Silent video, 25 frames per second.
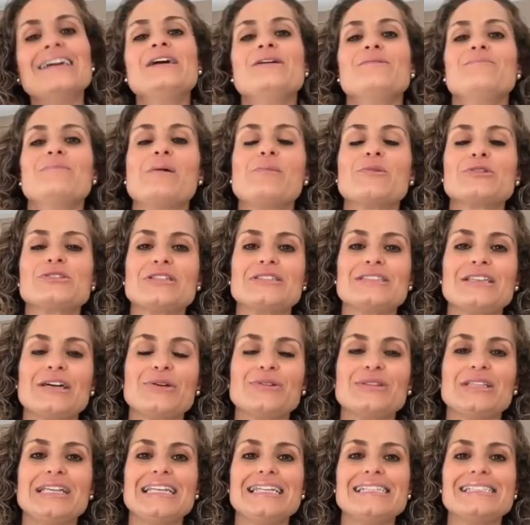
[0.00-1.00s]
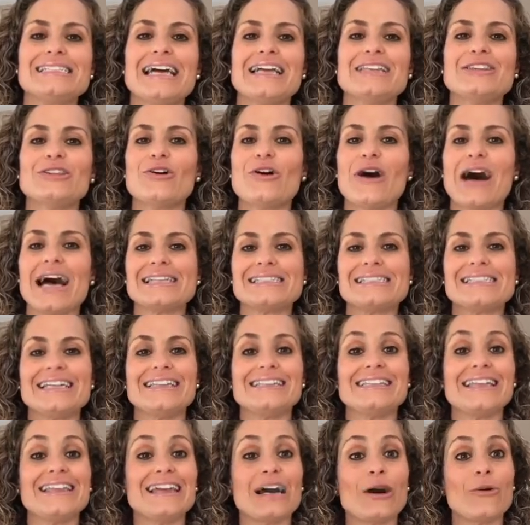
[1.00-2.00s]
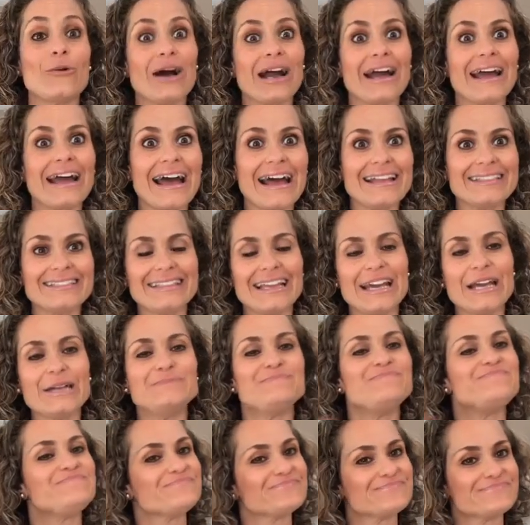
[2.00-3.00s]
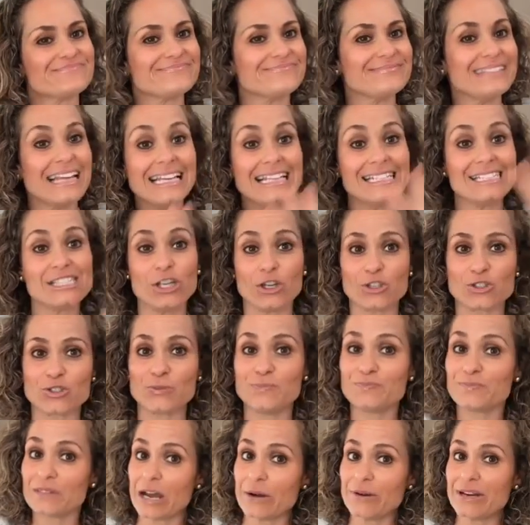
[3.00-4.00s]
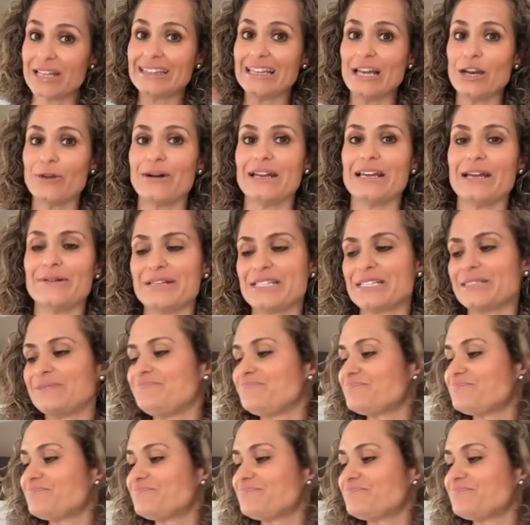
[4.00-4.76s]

vamos a estar utilizando aceite de aguacate, delicioso. Ahorita lo van a ver.